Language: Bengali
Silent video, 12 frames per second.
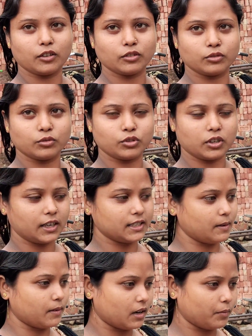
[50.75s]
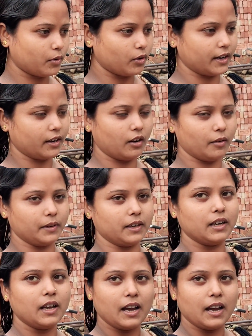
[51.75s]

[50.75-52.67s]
ধরো দুজনার জামা কাপড় অনেক হবে